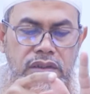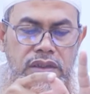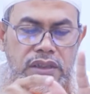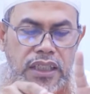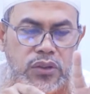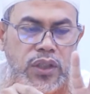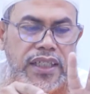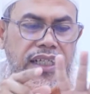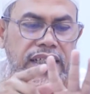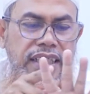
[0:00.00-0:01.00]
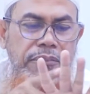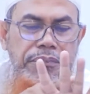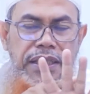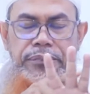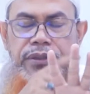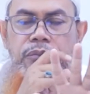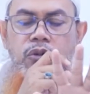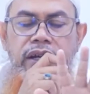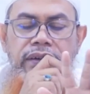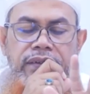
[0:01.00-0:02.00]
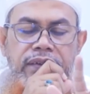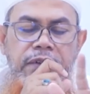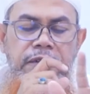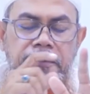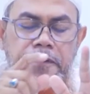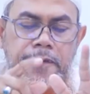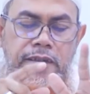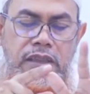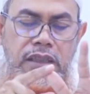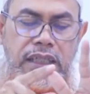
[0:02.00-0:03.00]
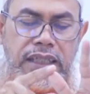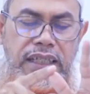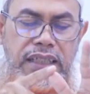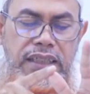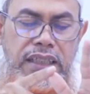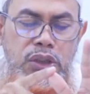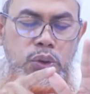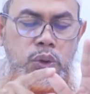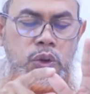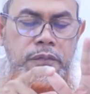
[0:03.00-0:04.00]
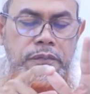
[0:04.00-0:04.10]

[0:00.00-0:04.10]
satu laki-laki, empat perempuan. Laki-laki yaitu